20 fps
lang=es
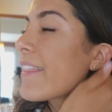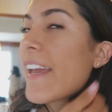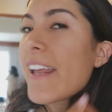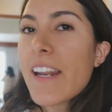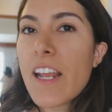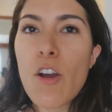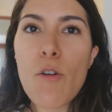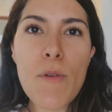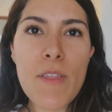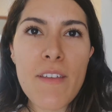
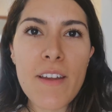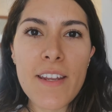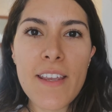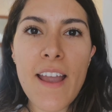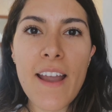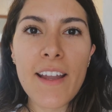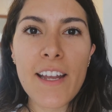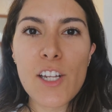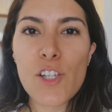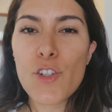Te
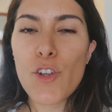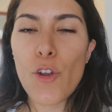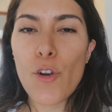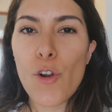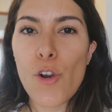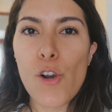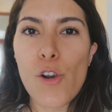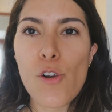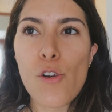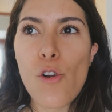recomendaría que el
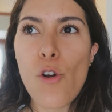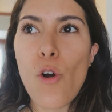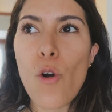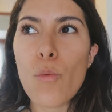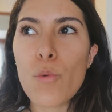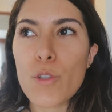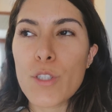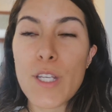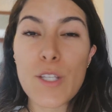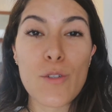shuttle
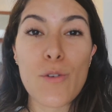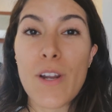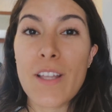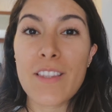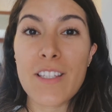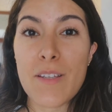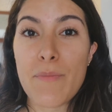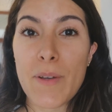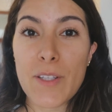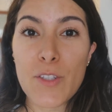lo busques con
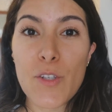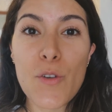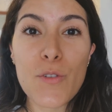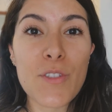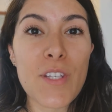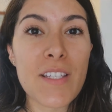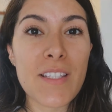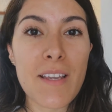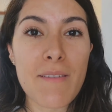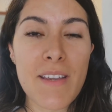
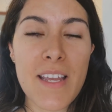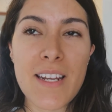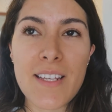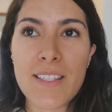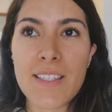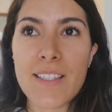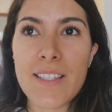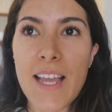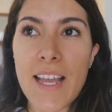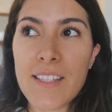anticipación si es que
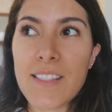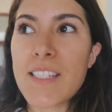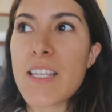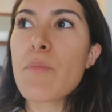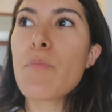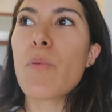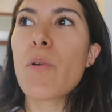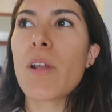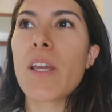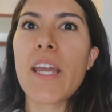vienes
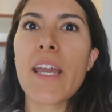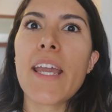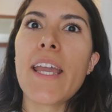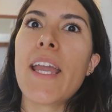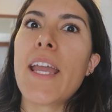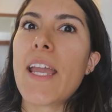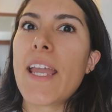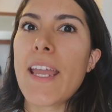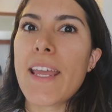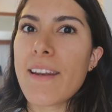así
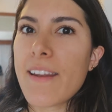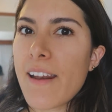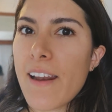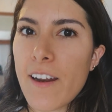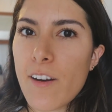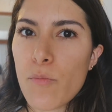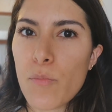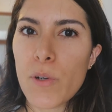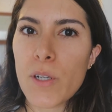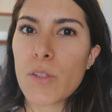porque en
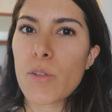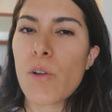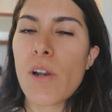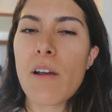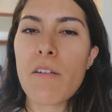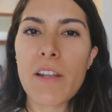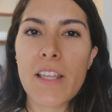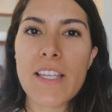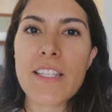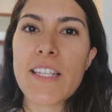el aeropuerto
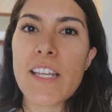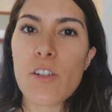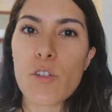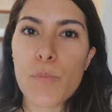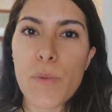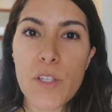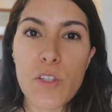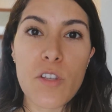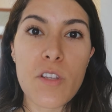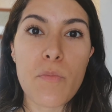la verdad es que
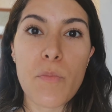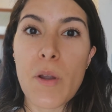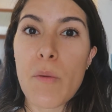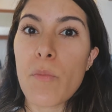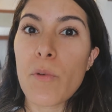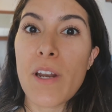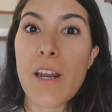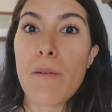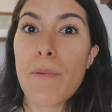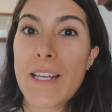los precios se
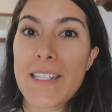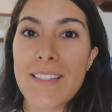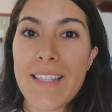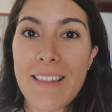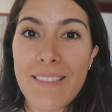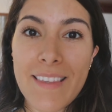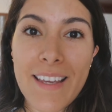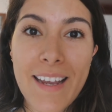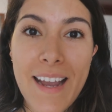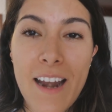pueden poner
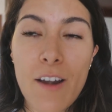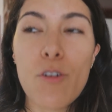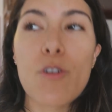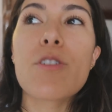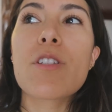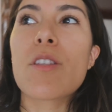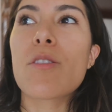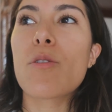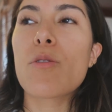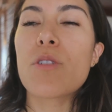bastante
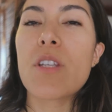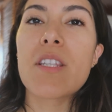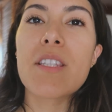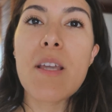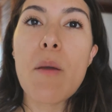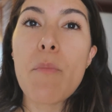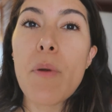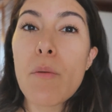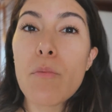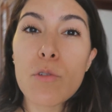caros, entonces
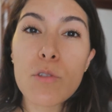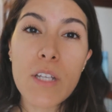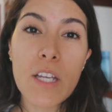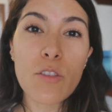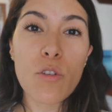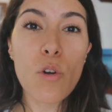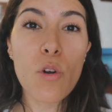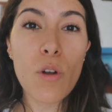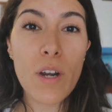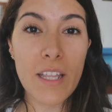siempre
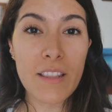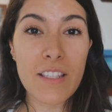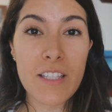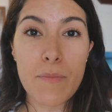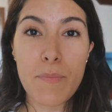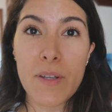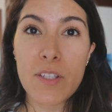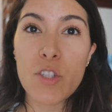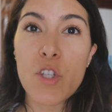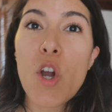busca todo con
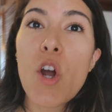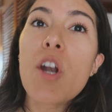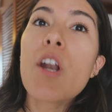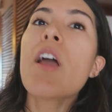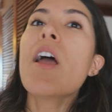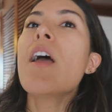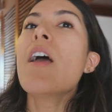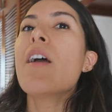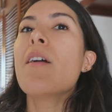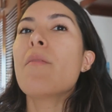anticipación.